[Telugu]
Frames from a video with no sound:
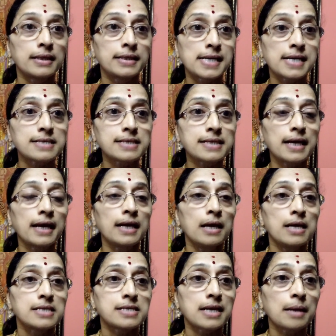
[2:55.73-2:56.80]
చేసి
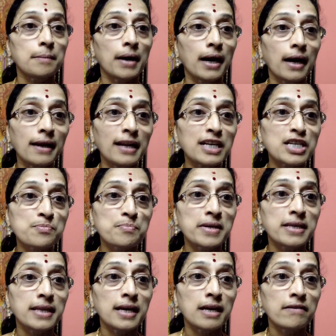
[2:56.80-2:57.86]
శ్రీ
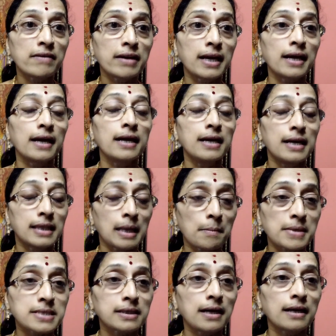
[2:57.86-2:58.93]
మహాలక్ష్మీదేవికి
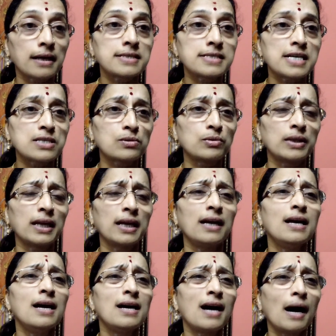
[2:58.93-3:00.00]
నమస్కారం చేసుకుని
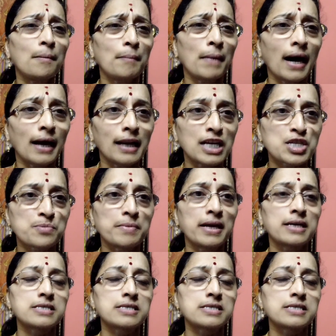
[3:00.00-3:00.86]
ఆ మహాలక్ష్మి